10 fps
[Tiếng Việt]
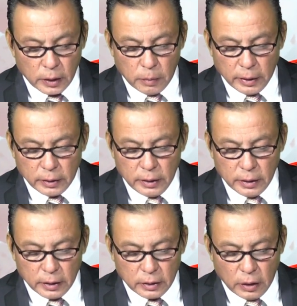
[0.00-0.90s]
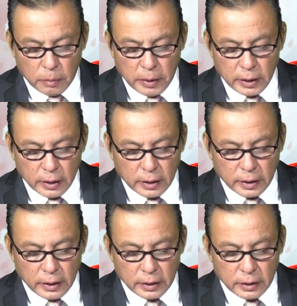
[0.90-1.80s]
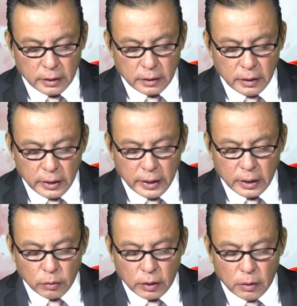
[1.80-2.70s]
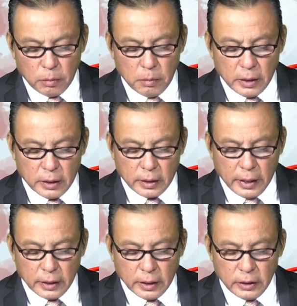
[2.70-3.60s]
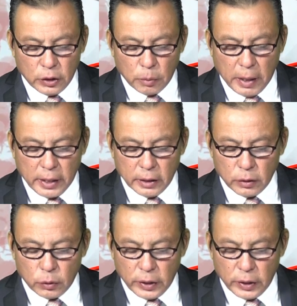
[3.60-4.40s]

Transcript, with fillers: cái bản tin là cho biết rằng cái trước khi tổng thống mà đắc cử Joe Biden